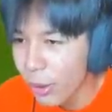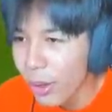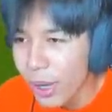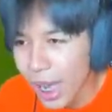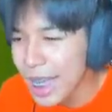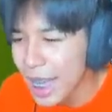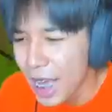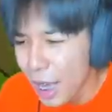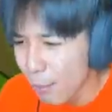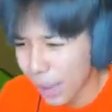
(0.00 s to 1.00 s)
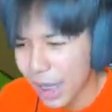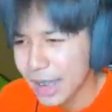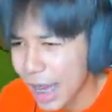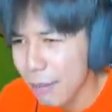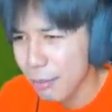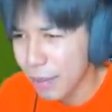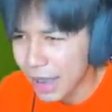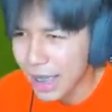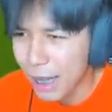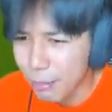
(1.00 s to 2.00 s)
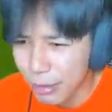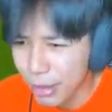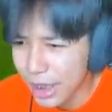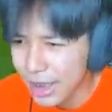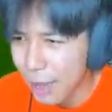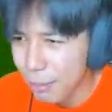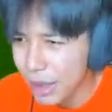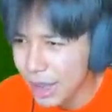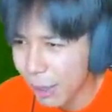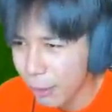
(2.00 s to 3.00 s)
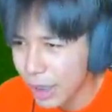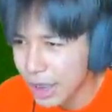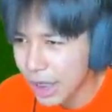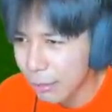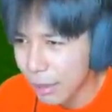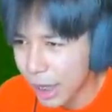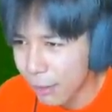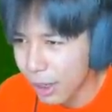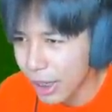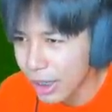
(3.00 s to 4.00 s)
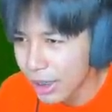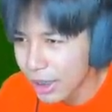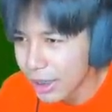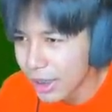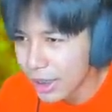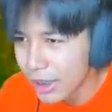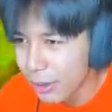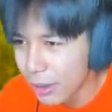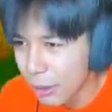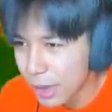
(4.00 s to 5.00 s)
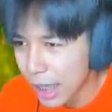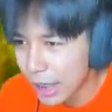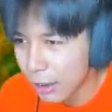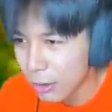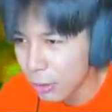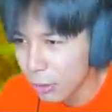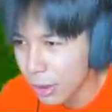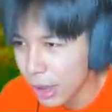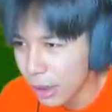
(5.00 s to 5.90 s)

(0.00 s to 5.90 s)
ไอ้มันก็ใส่มันก็ใส่ปืนพี่ก็ใส่ปืนต่างคนต่างยิงกันไม่เข้าอ่ะนี่คือนั่งสารเลยเราสองคนแม่ง